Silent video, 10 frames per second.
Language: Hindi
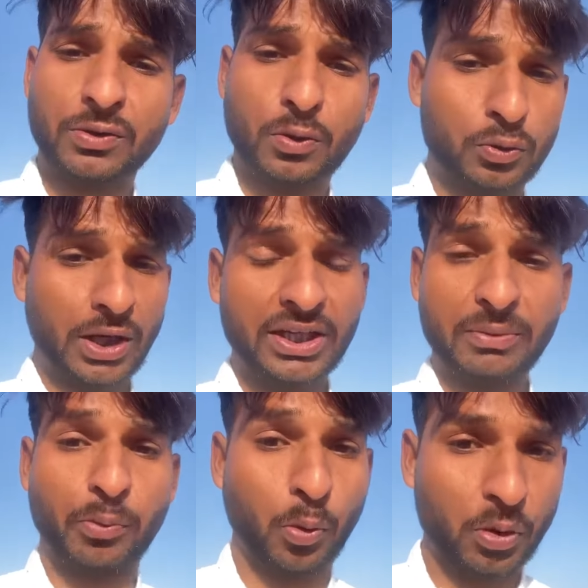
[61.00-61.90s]
को उठाना
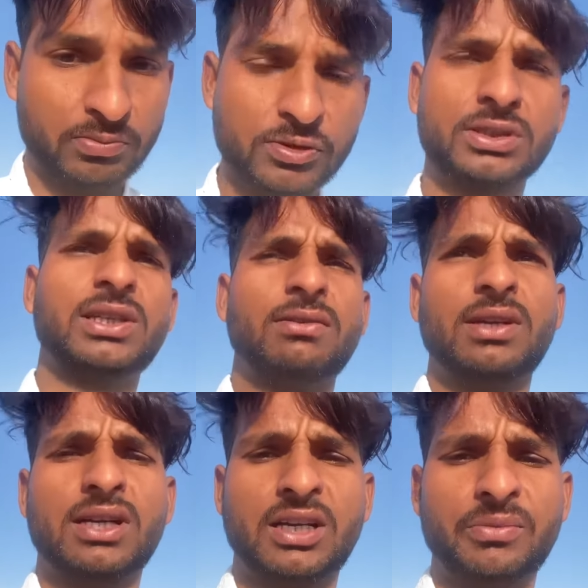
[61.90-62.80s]
बहुत मुश्किल वाला
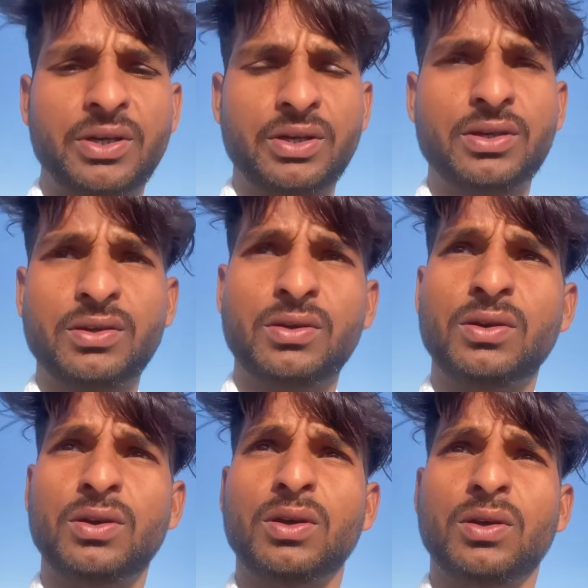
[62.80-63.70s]
काम है
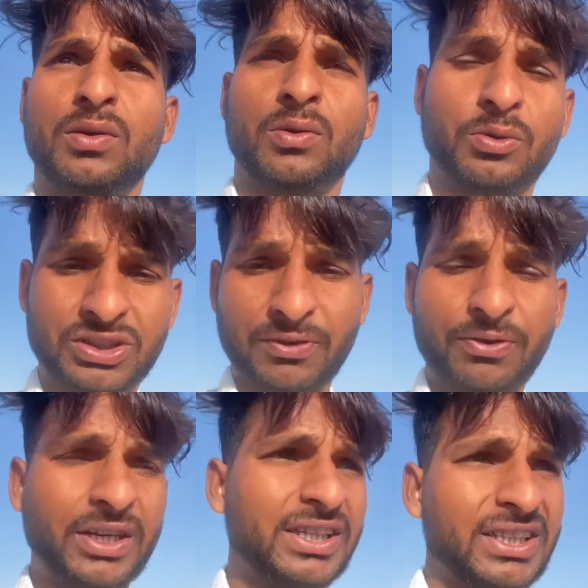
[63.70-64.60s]
उससे
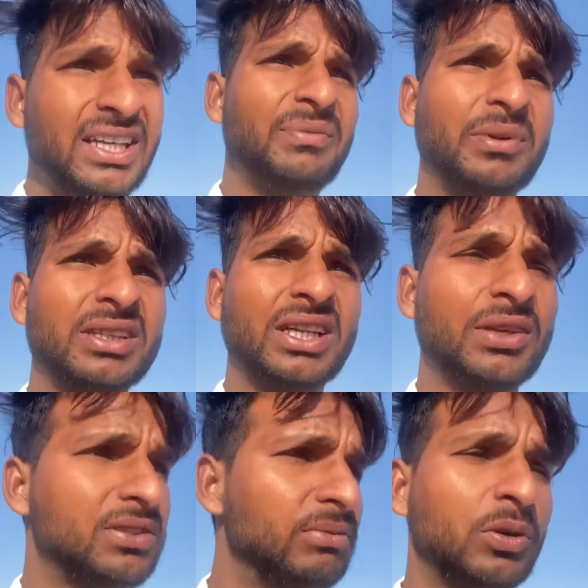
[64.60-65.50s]
फ़र्क ये नहीं पड़ता कि
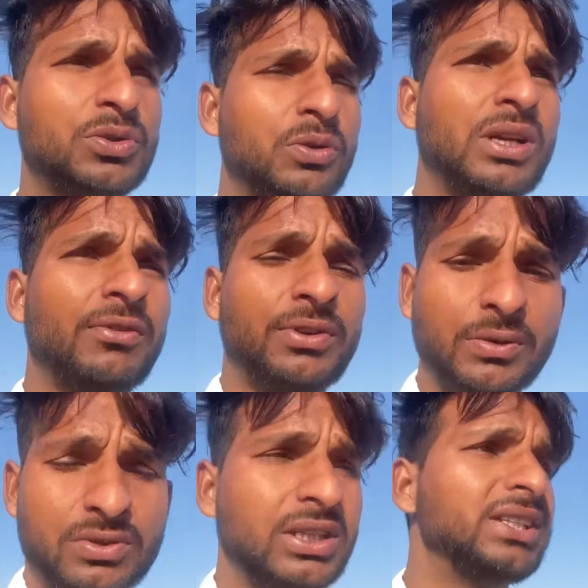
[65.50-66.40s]
उसने मेरे को छोड़ा फ़र्क
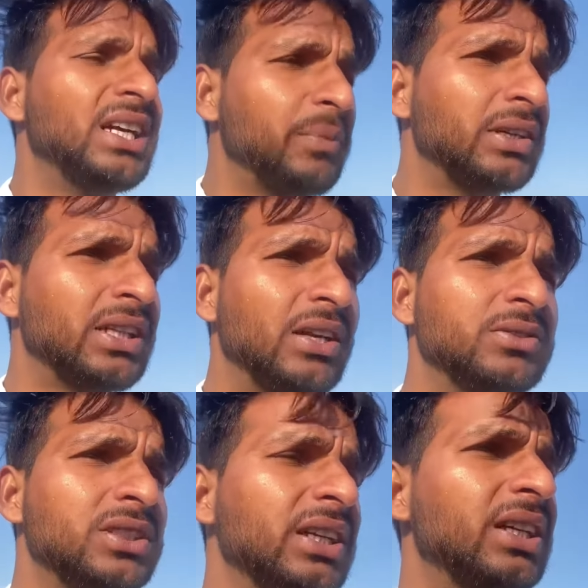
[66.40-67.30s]
उसने ये पड़ता है
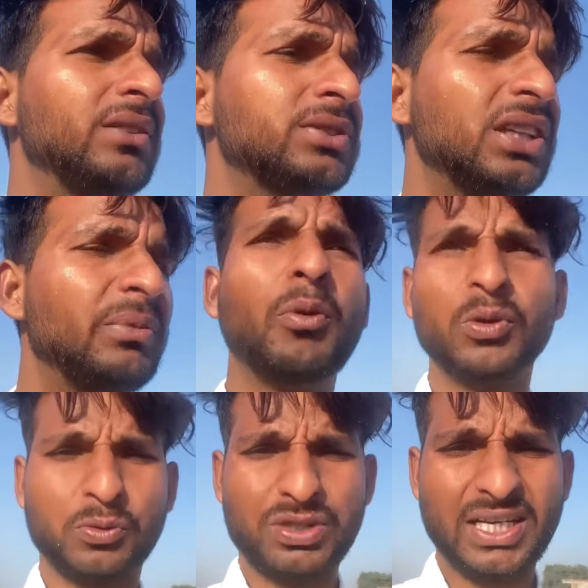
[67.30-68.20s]
उसने उसके लिए बहुत
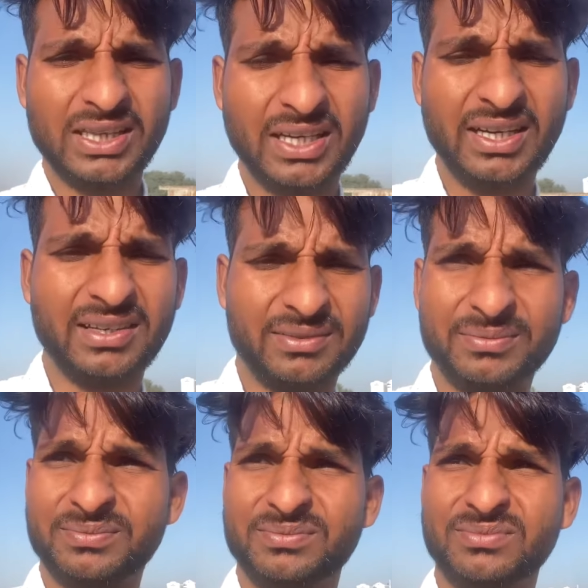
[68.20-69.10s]
कुछ किया था यार
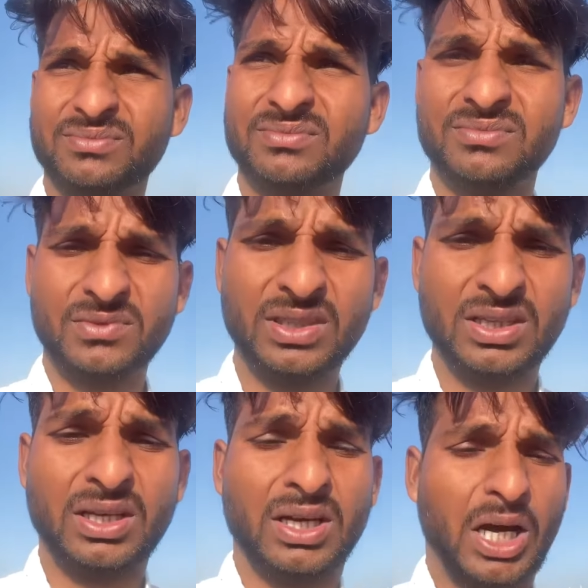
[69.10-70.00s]

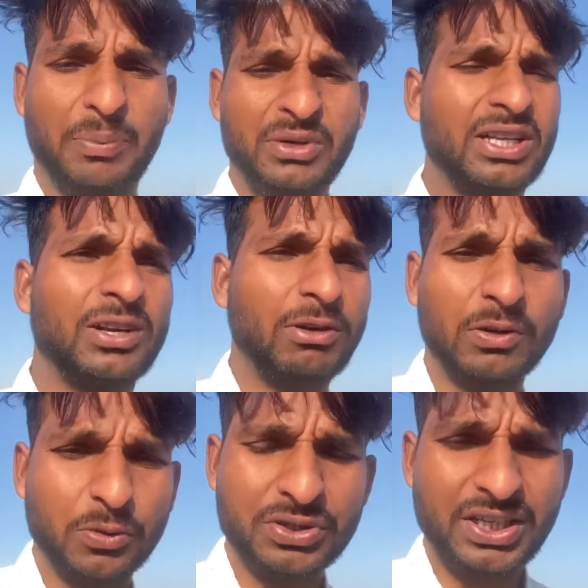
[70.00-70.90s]
अपने घर वालों
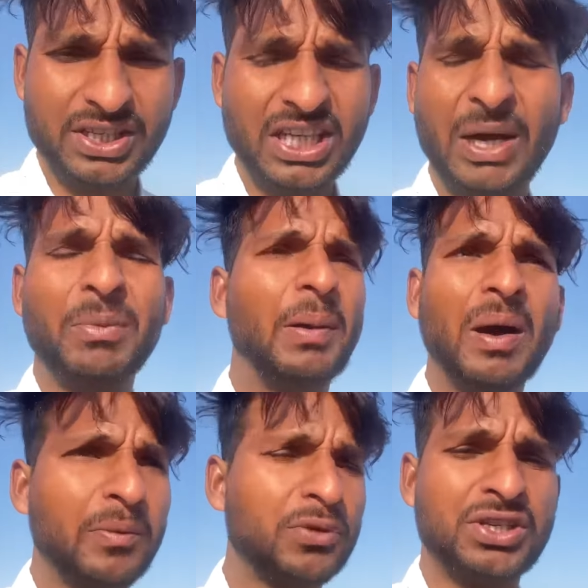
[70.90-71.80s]
को चीट किया माँ
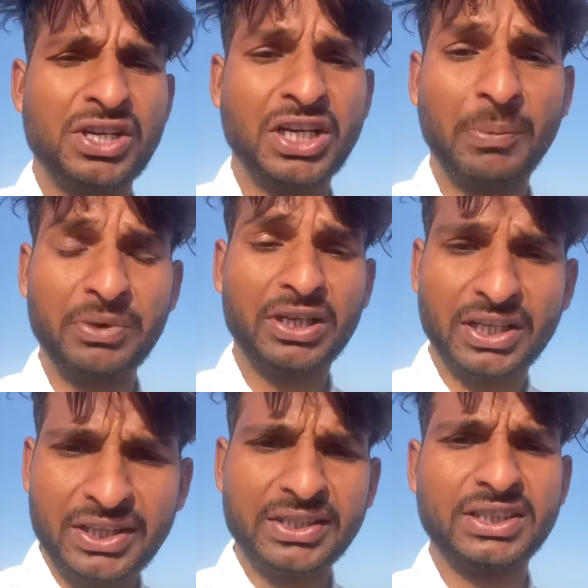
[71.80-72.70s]
बाप को चीट किया अपने
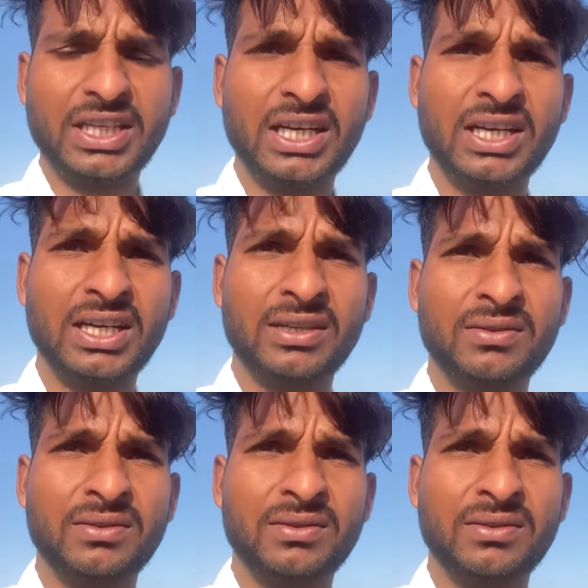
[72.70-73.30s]
करियर से खेला